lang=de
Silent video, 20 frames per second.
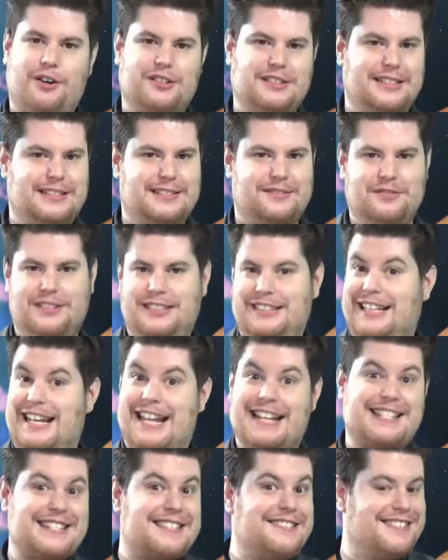sitzen, die
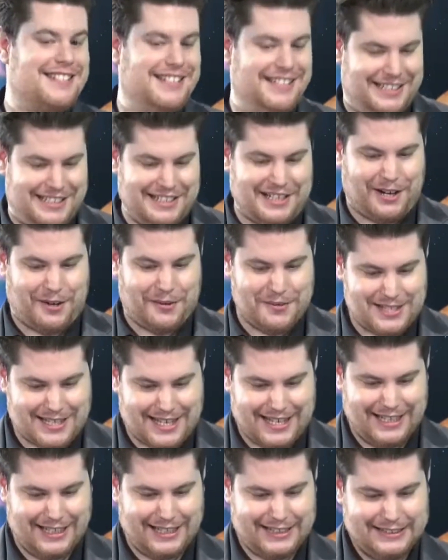letzten sind, die
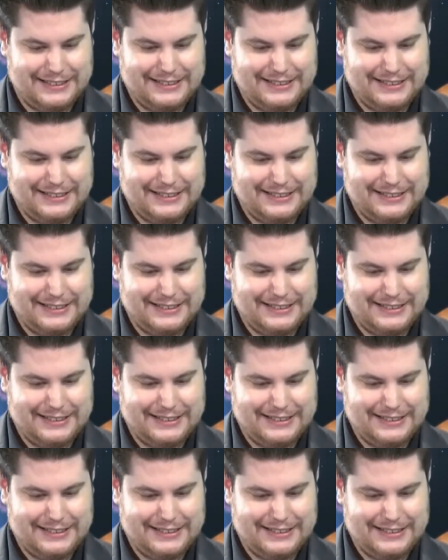rausgehen.